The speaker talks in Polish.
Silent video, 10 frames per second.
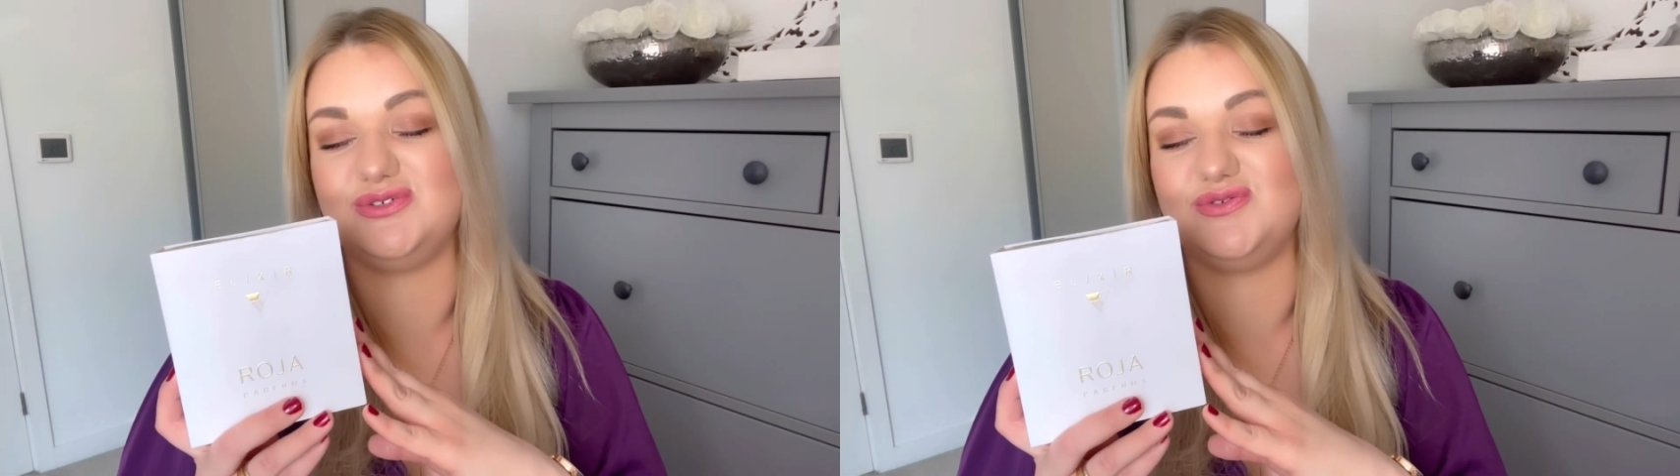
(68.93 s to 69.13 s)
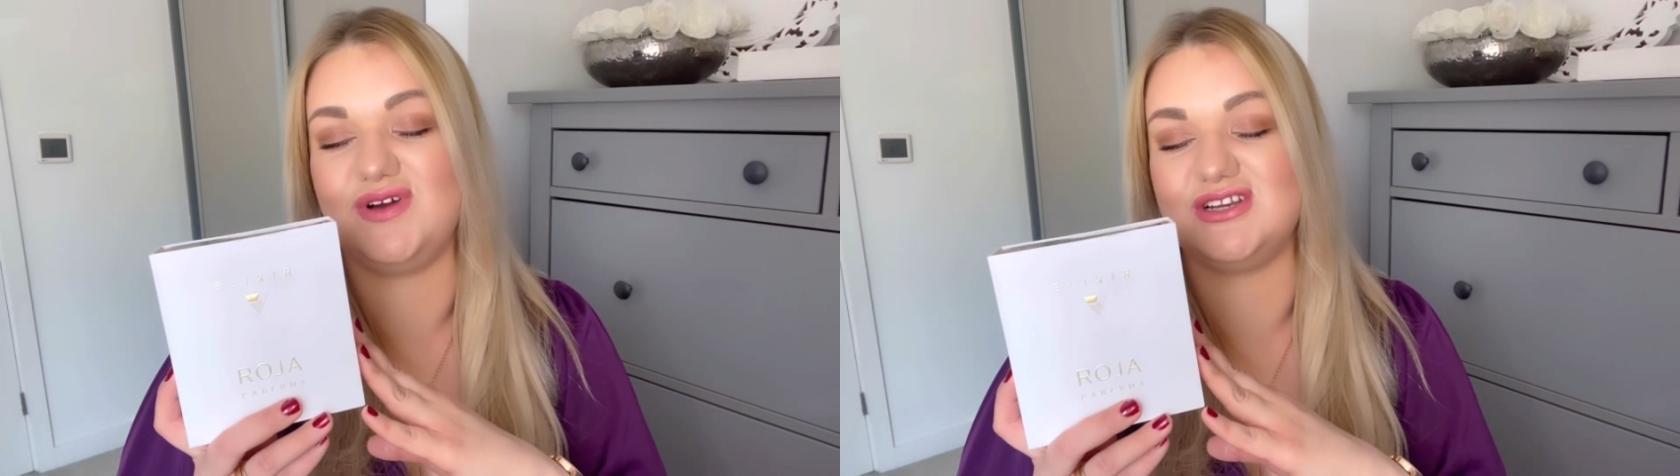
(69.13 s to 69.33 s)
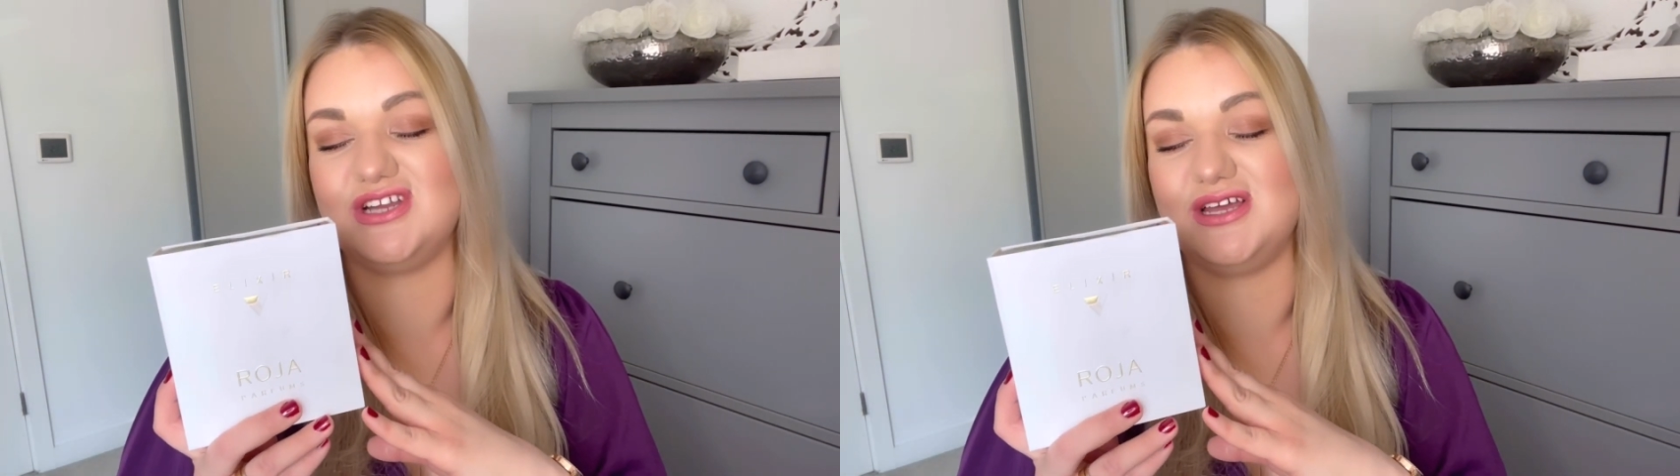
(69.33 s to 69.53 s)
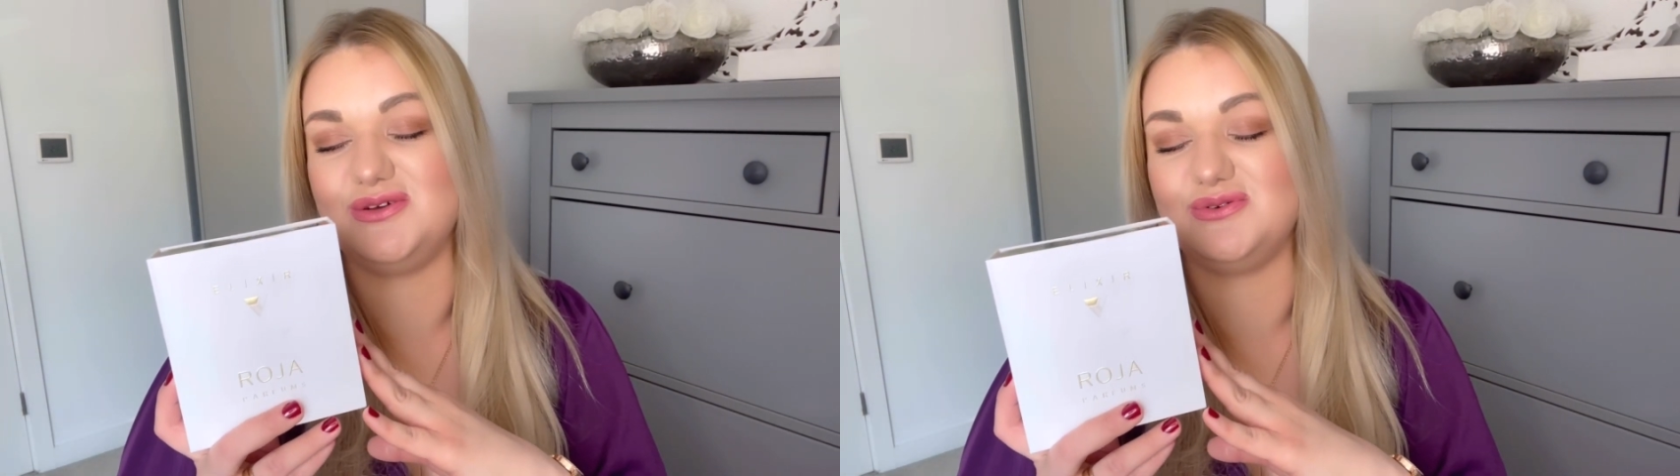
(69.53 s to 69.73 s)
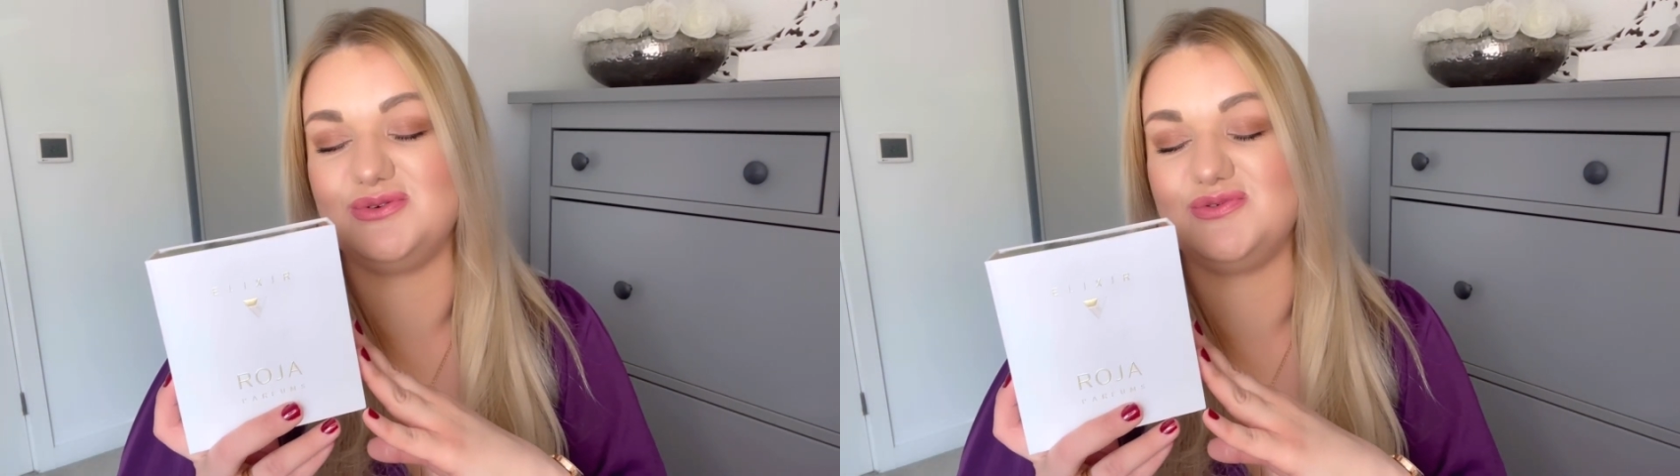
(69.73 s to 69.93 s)

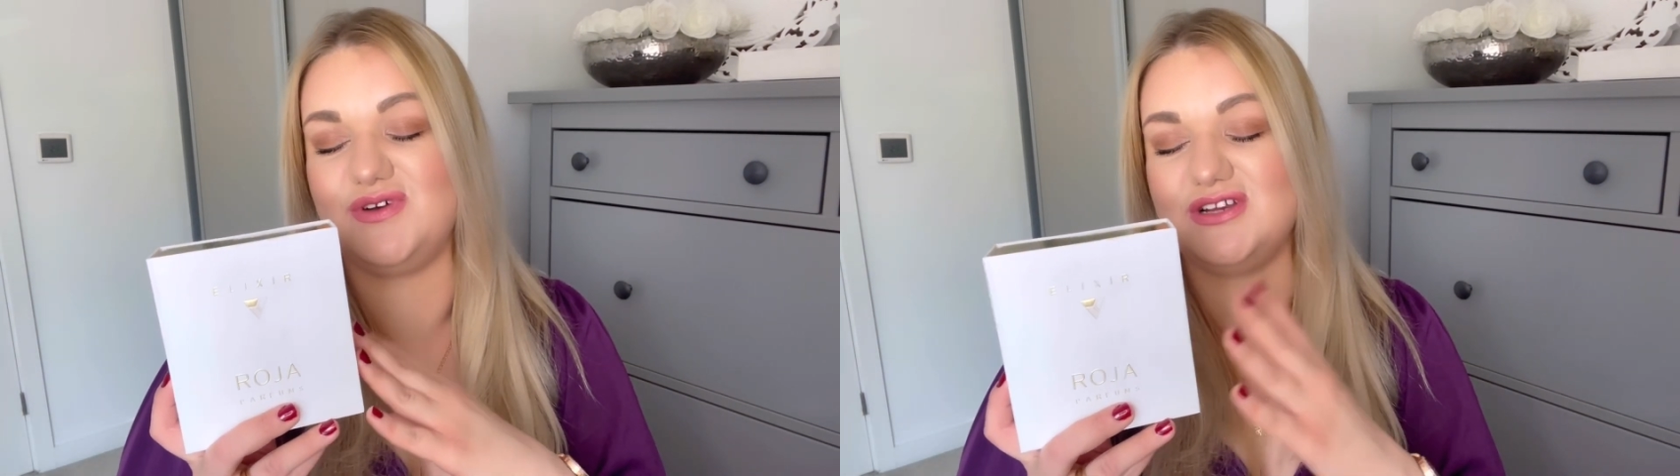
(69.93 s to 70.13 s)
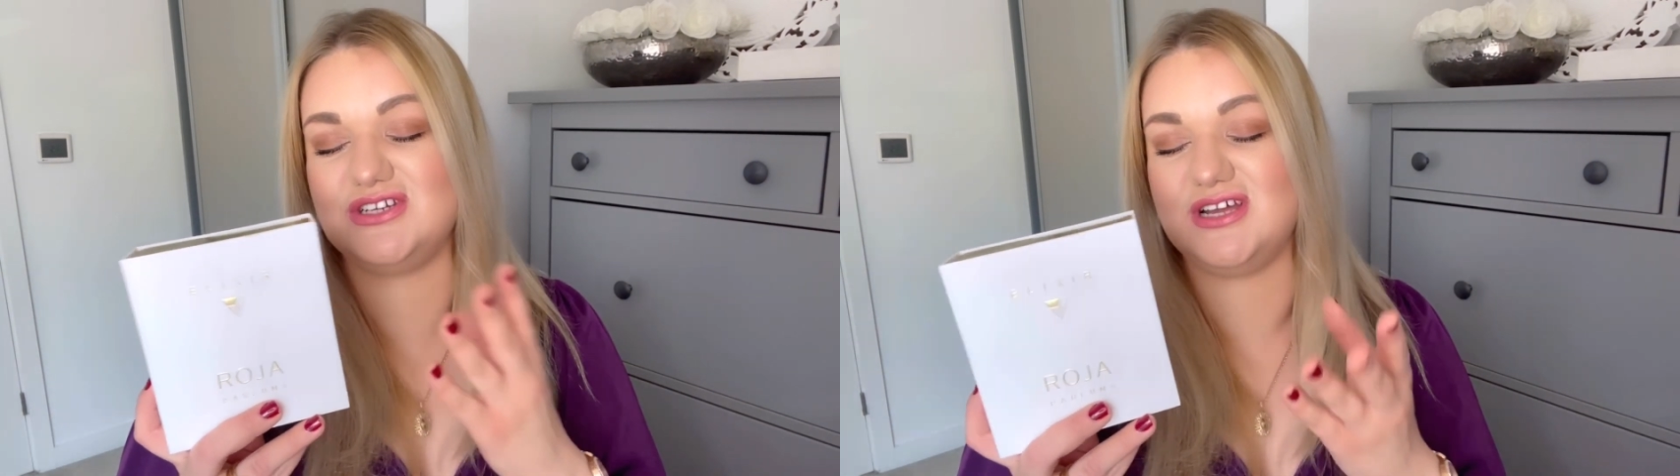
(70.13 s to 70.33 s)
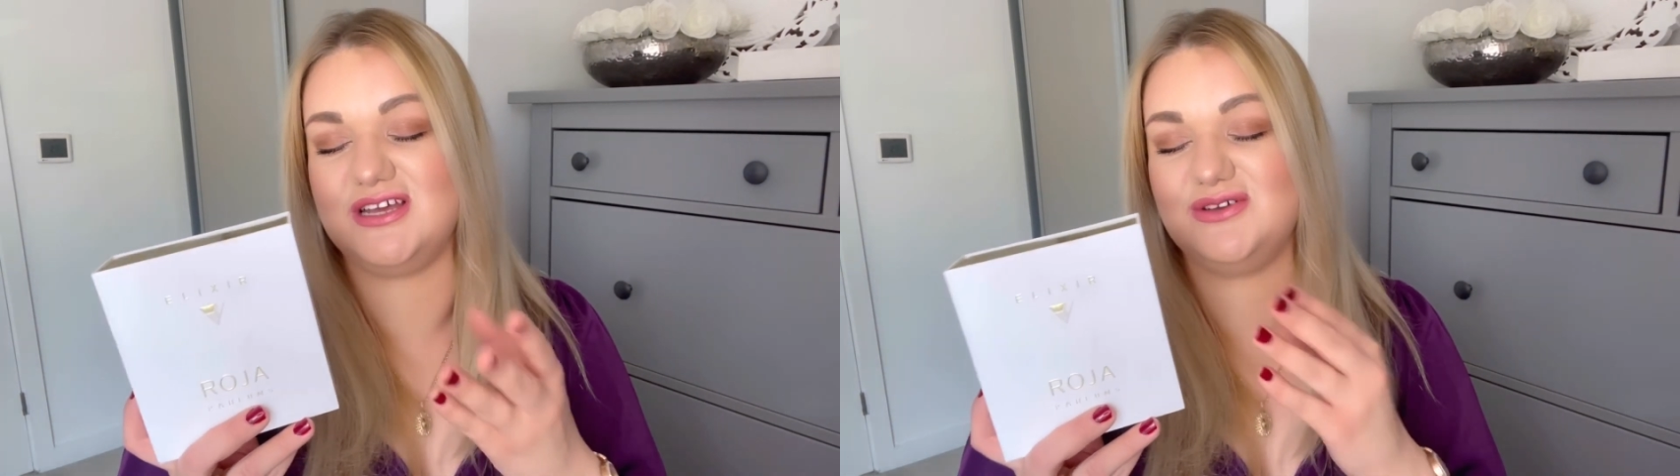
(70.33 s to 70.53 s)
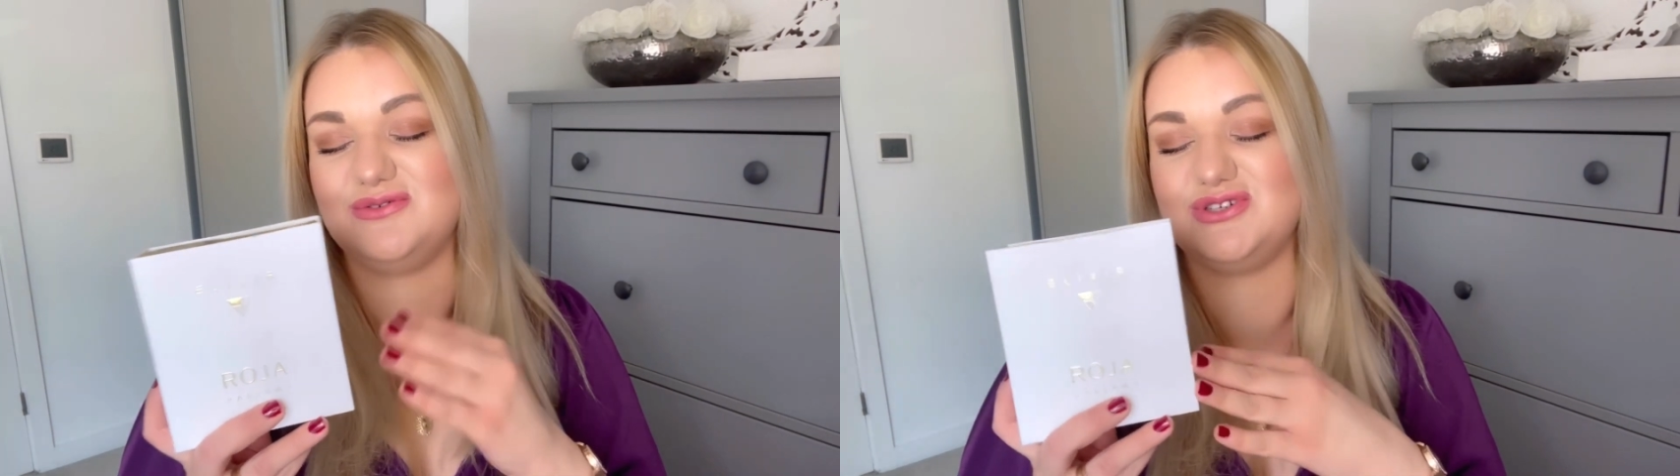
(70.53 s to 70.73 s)
uważają, uważają,